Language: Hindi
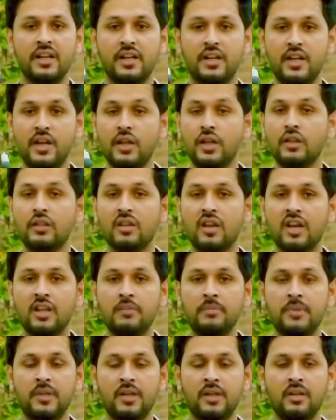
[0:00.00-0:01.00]
एक ही
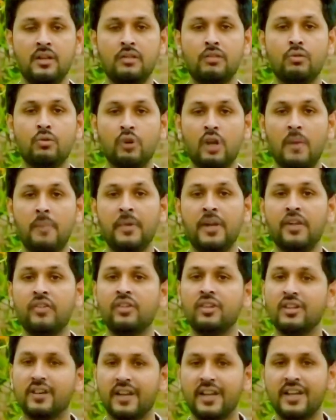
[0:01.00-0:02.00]
सांस में सो
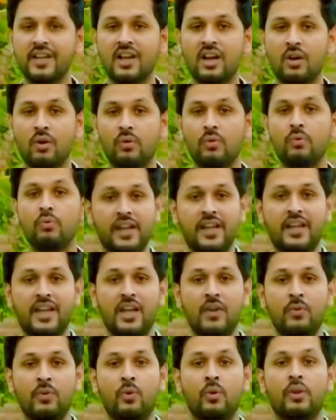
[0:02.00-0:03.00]
रेपिटेशन करेगा उसे
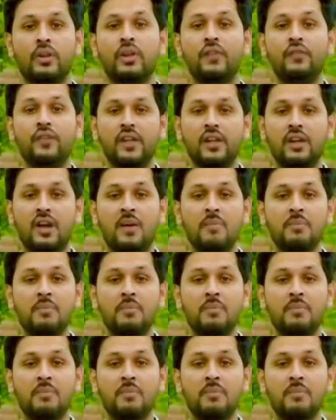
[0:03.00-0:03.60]
क्या है और गिफ्ट इनाम